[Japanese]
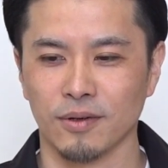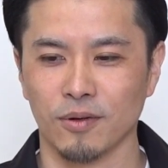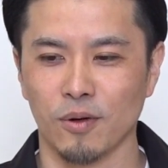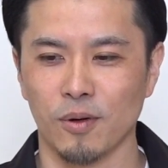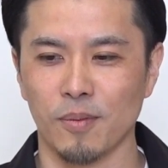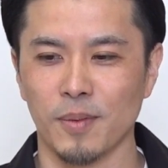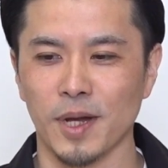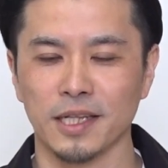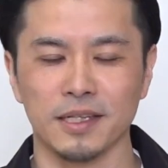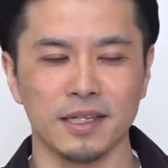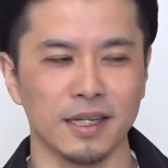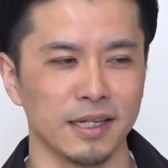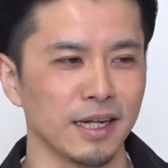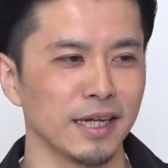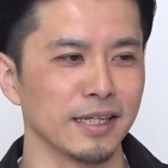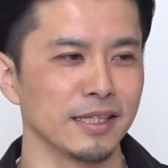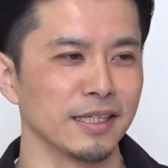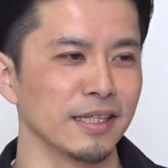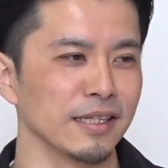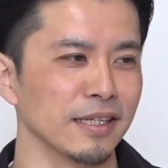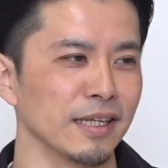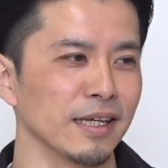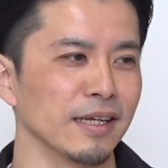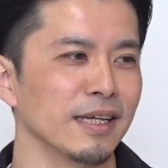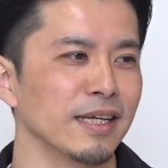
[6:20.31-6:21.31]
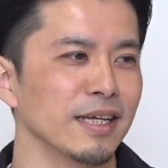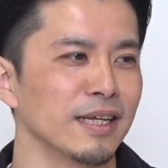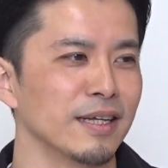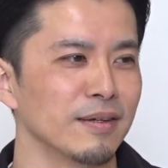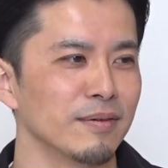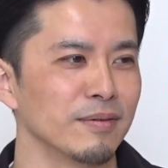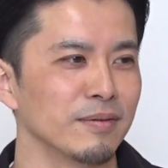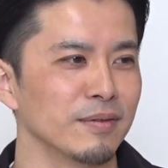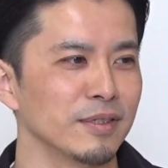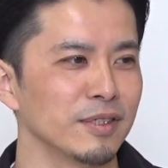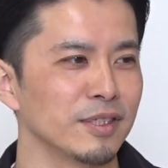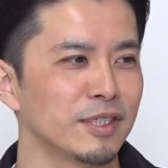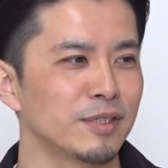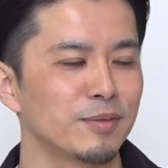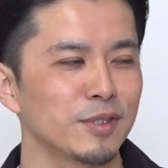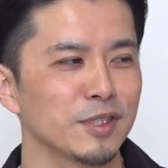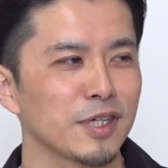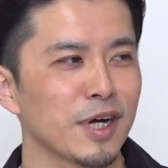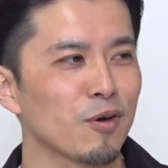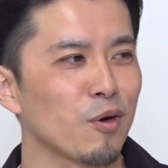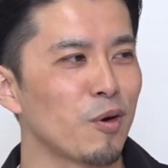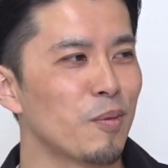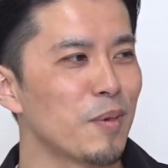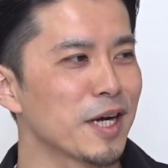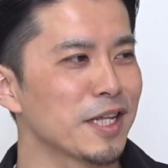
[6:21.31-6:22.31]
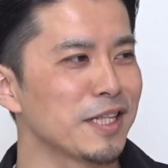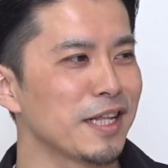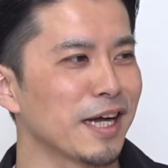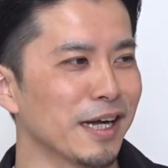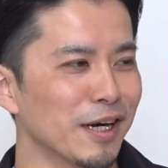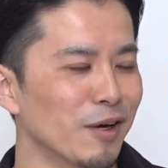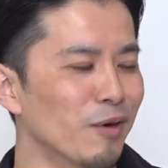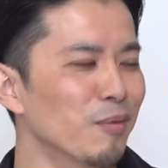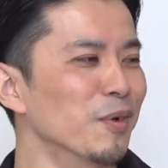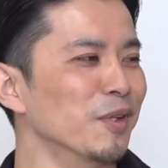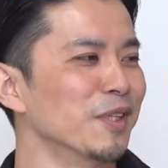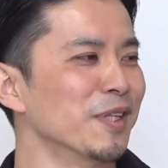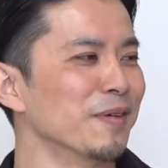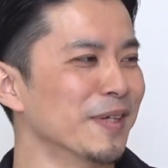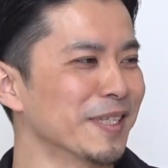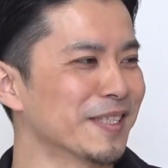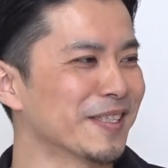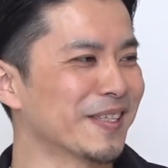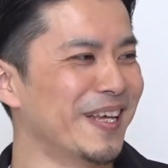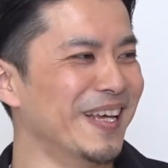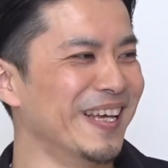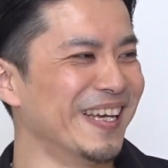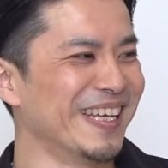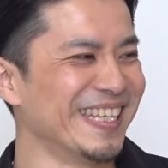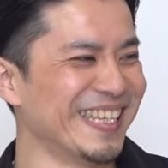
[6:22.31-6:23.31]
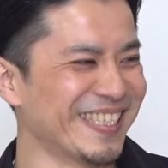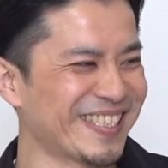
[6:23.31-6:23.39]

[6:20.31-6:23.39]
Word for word: 困ったなってね、うん、自分が困りながら思ってます、ね、